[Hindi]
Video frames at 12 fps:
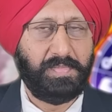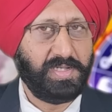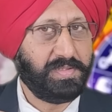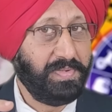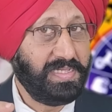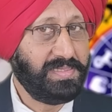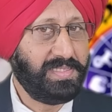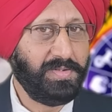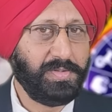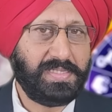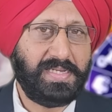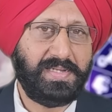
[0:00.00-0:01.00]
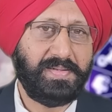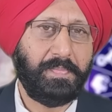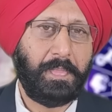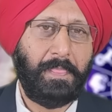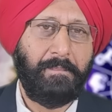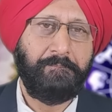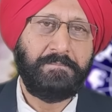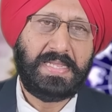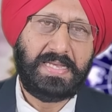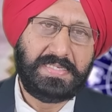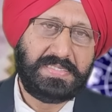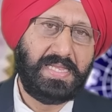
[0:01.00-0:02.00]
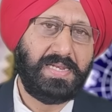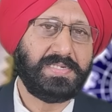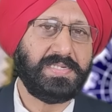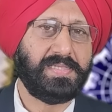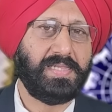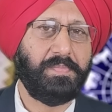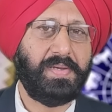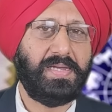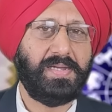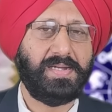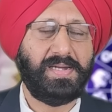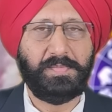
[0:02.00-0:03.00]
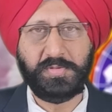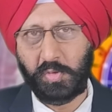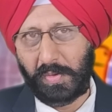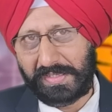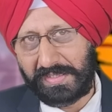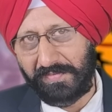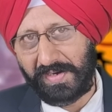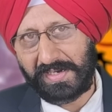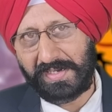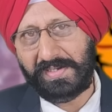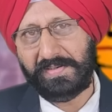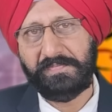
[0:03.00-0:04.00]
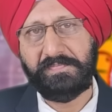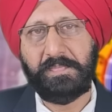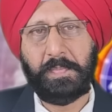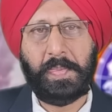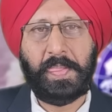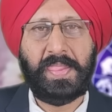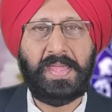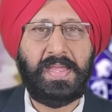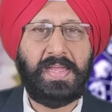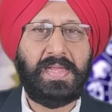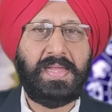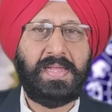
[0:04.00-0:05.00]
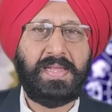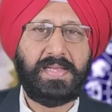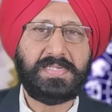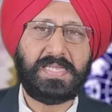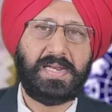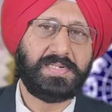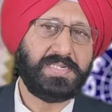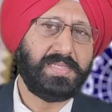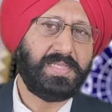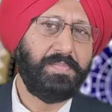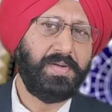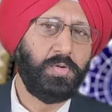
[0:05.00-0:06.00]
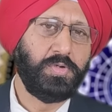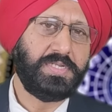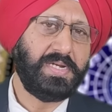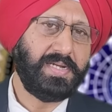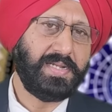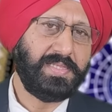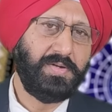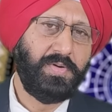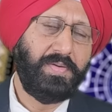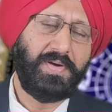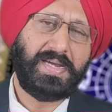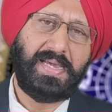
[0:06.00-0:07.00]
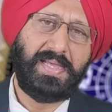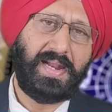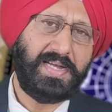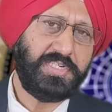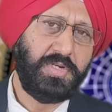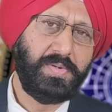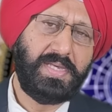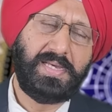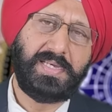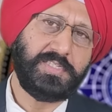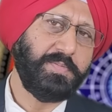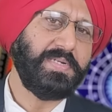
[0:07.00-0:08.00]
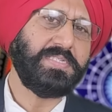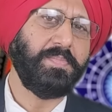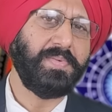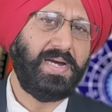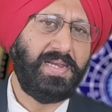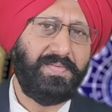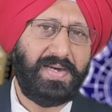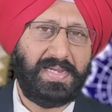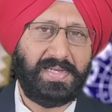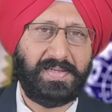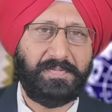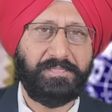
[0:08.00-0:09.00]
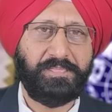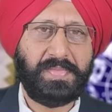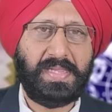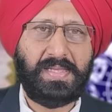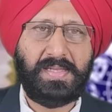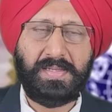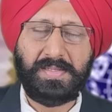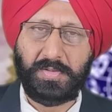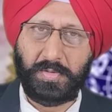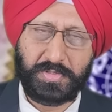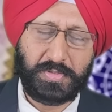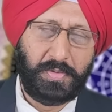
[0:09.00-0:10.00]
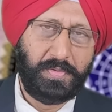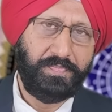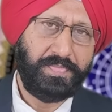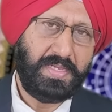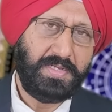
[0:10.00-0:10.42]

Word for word: बहुत मेहनती होते हैं इसी नक्षत्र में अब सूर्यदेव आ गए इस नक्षत्र में गोचर करते हुए वह कई राशियों की किस्मत चमकाने वाले हैं दोस्तों